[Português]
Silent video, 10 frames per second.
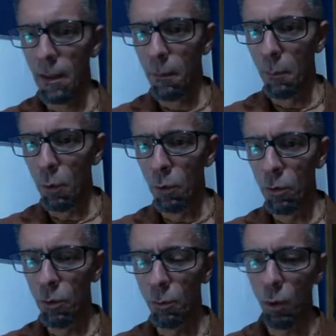
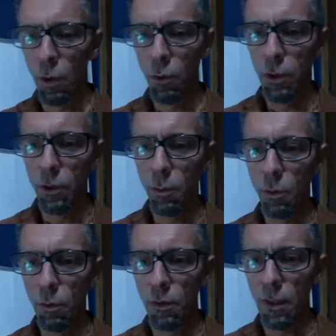Bruno, boa noite,
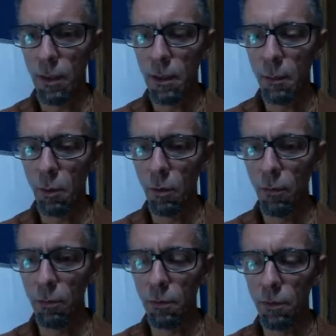Bruno. Está aqui, Bruno
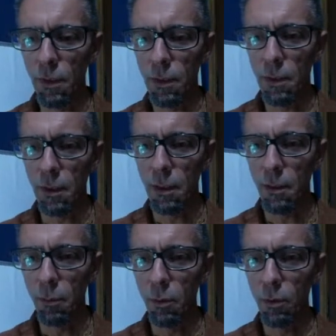Fonseca, grande
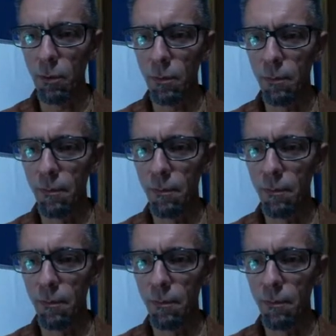Bruno.